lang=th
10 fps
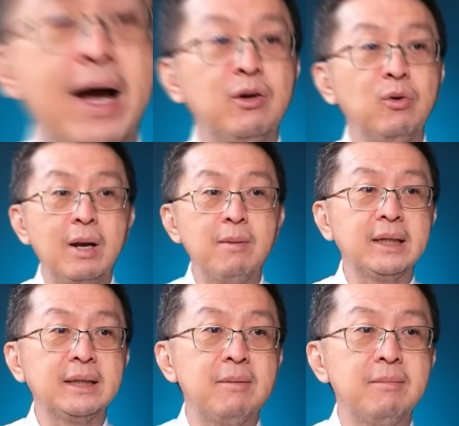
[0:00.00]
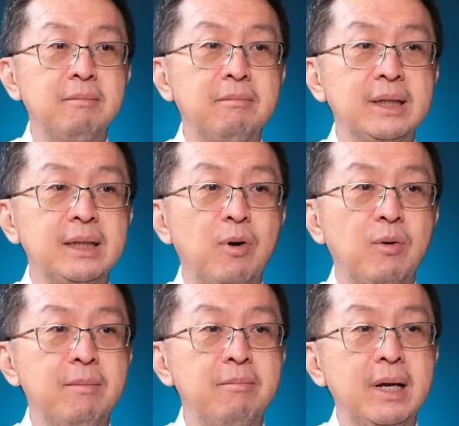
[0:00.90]
ฟังดูแล้วมันจะมันจะบ
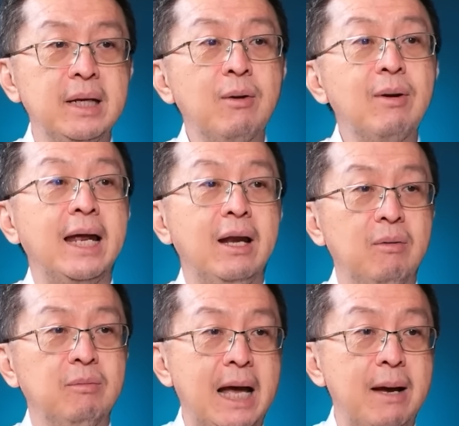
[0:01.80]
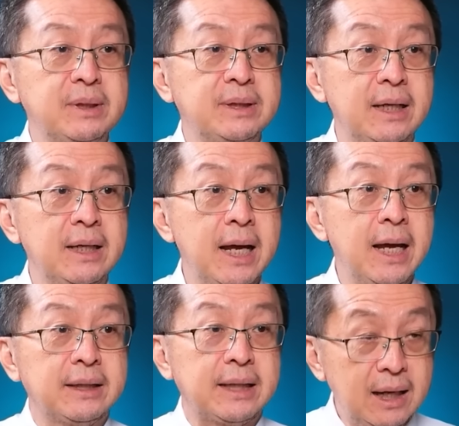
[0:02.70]
อกว่าไม่เท่าไหร่หรอก สามเปอร์เซ็นต์
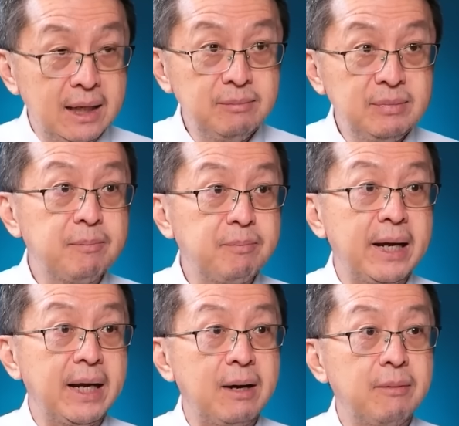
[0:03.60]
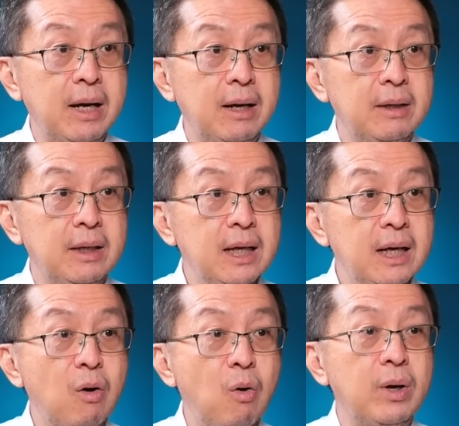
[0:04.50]
แต่ลืมนึกไปนะครับว่าห
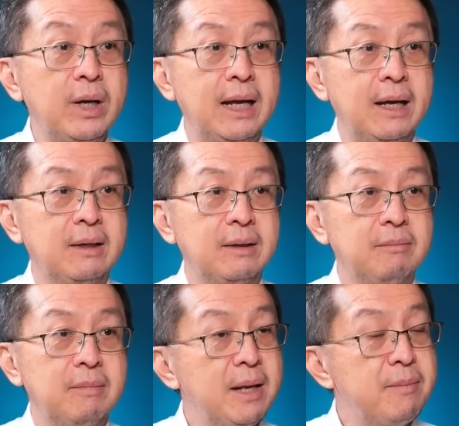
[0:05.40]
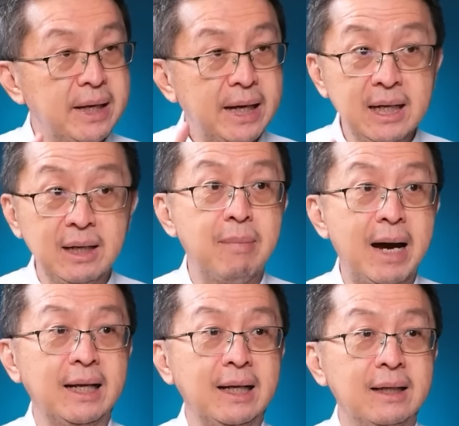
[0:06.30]
นึ่งคนน่ะไม่ได้มีแค่หนึ่งบาท